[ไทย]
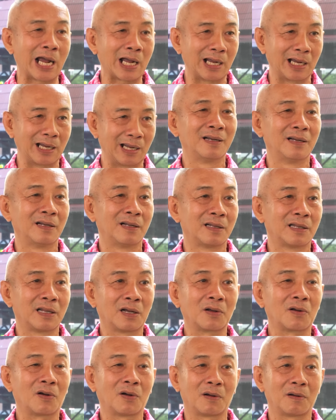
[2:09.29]
กแล้
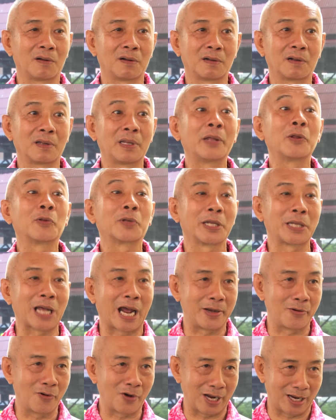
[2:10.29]
วก็เล่นดนตรีไท
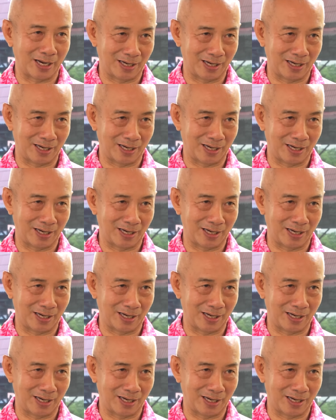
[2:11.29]
ยด้วย